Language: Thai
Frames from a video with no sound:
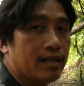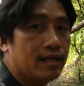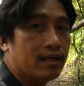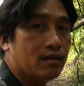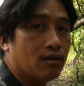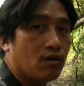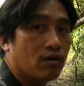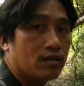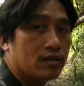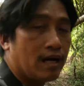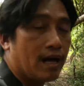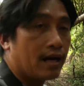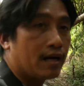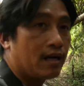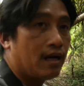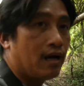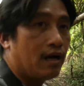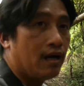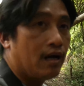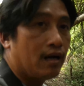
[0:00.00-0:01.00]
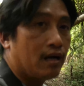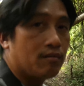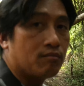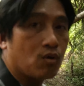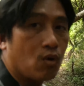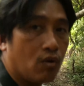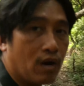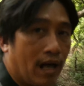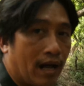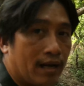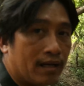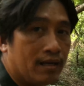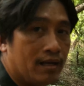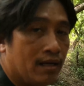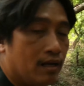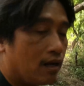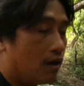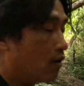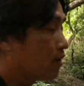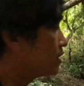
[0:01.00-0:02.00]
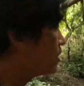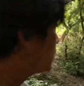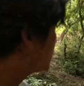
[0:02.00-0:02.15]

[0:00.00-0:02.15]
นหนึ่งจากน้ำตกหลัก เราก็